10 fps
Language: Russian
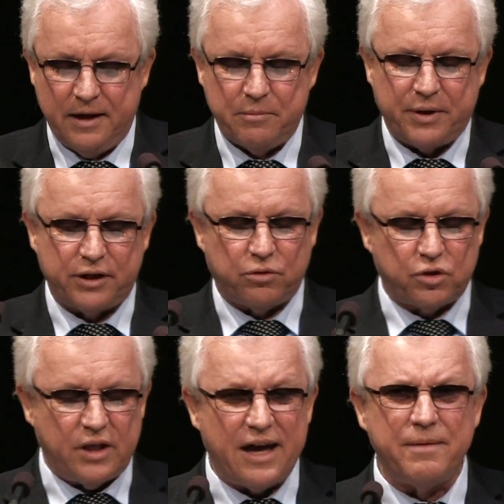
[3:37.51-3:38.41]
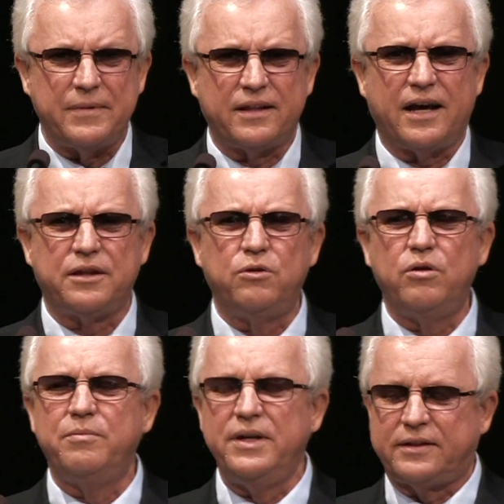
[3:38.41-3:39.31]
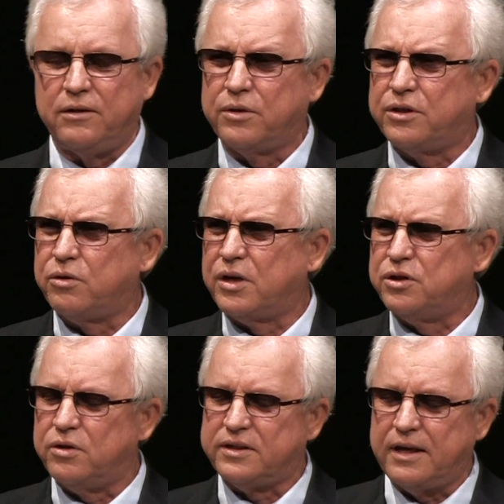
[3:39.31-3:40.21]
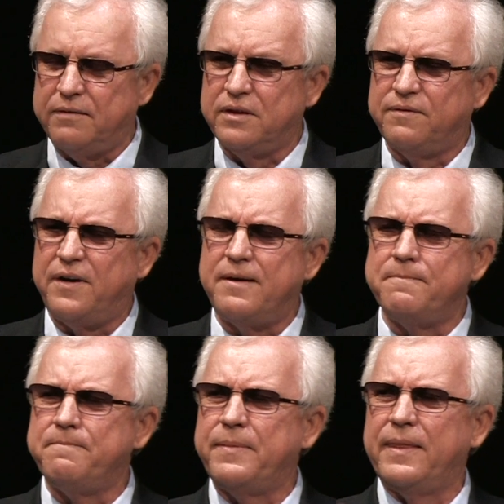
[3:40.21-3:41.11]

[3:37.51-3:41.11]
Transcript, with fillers: порассуждаем над одной мыслью, которую хочу оставить вам –